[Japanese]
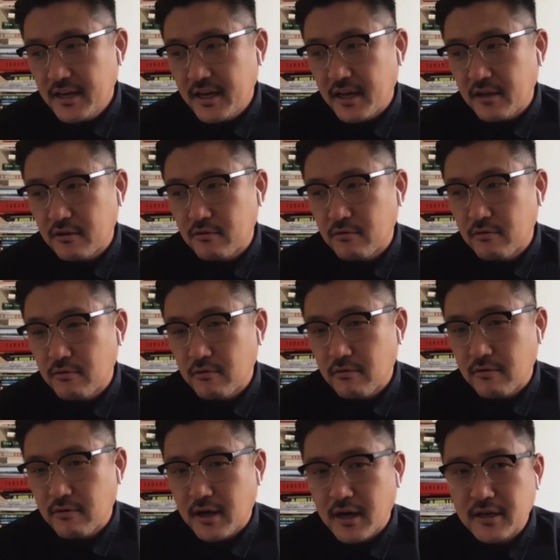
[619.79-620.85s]
えっ
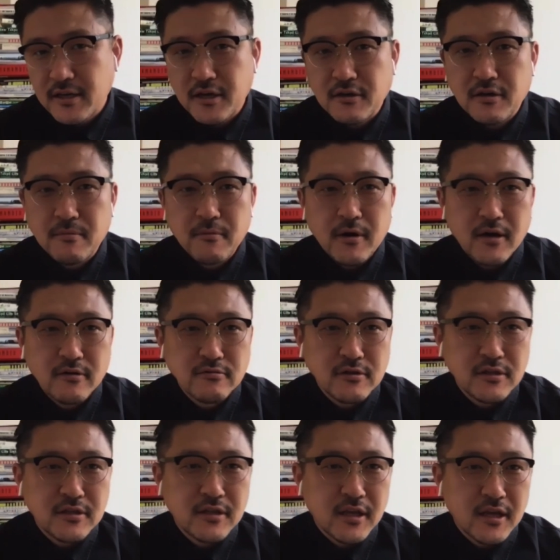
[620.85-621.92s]
と、観客はもう歩
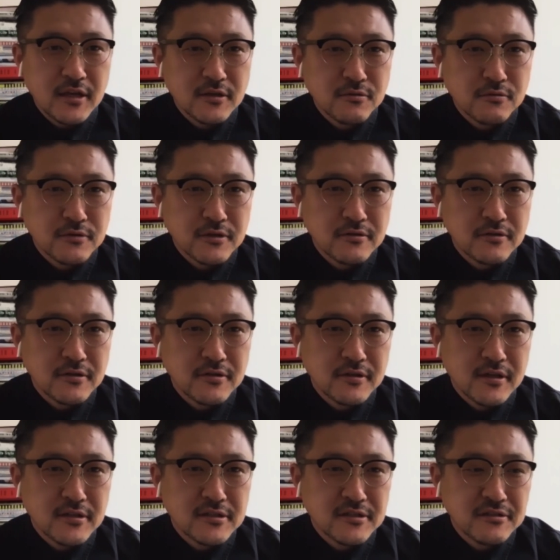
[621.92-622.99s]
いて
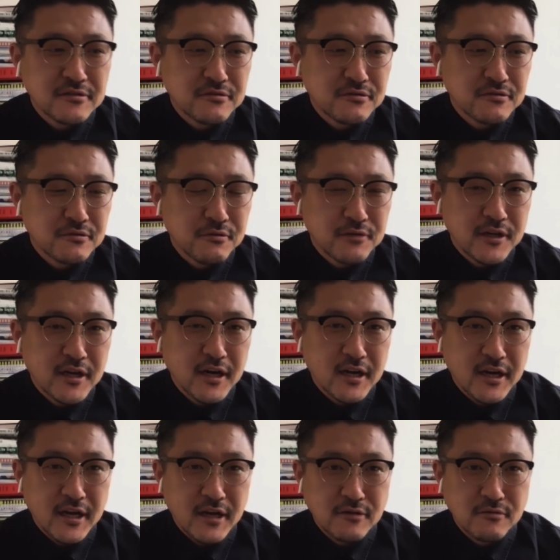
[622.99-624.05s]
ソーシャルディスタンシング取りなが
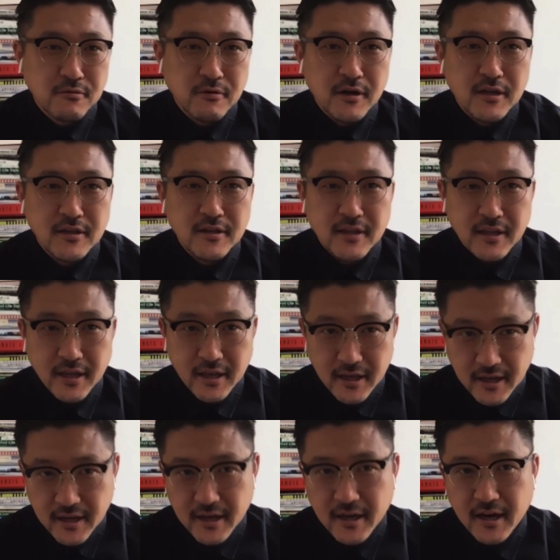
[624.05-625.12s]
らやるのかっ
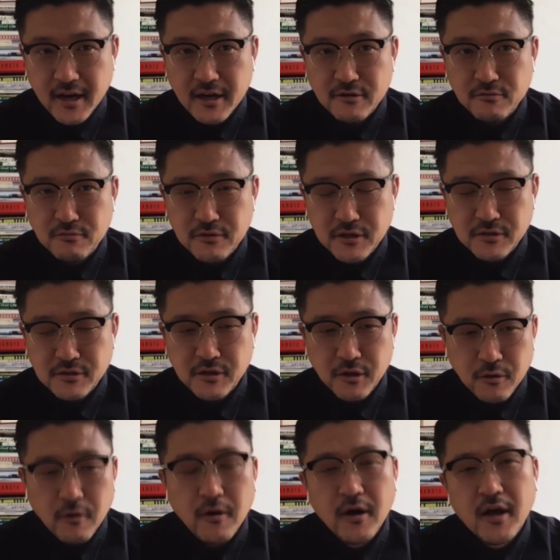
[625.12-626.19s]
てあるんですけ
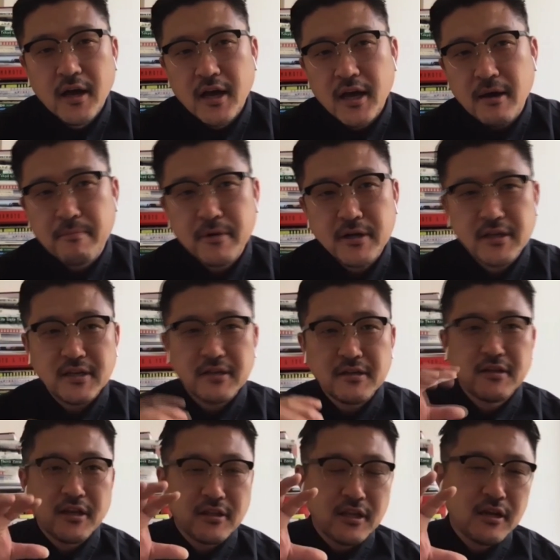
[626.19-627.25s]
ど、はい、やっぱり、
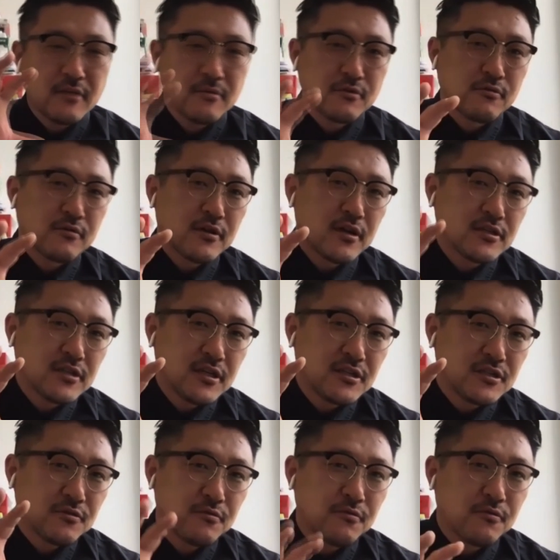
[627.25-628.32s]
ね、テレビと同じで
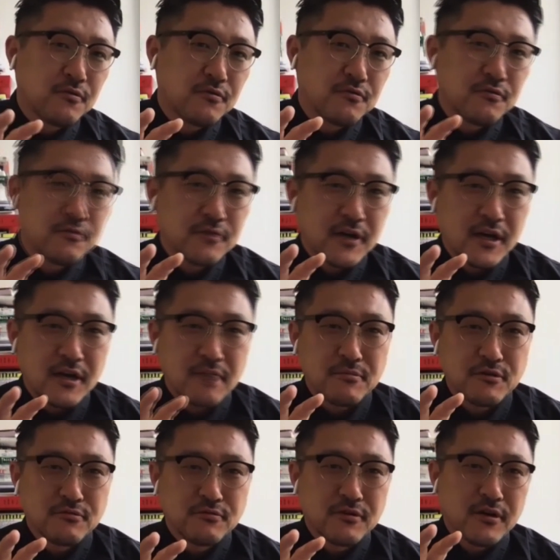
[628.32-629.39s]
一方向から
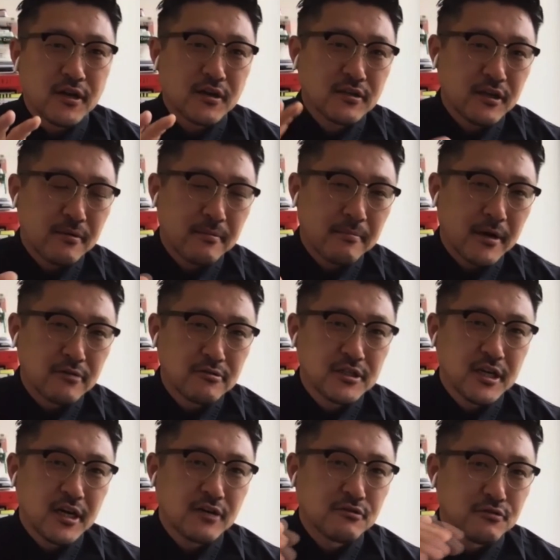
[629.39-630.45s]
見るんではなくて
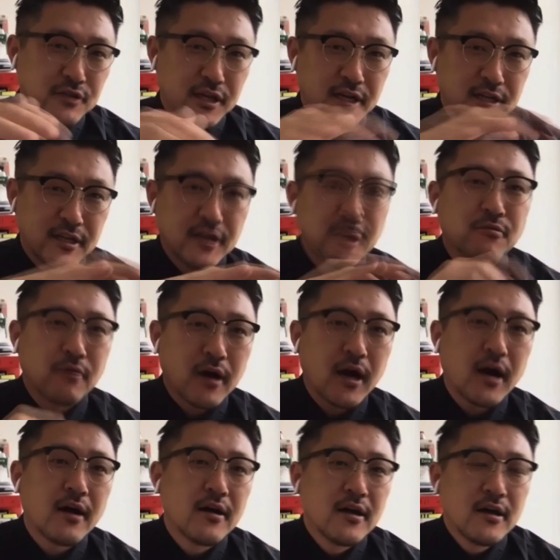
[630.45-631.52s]
マルチアングルでやりたいとか、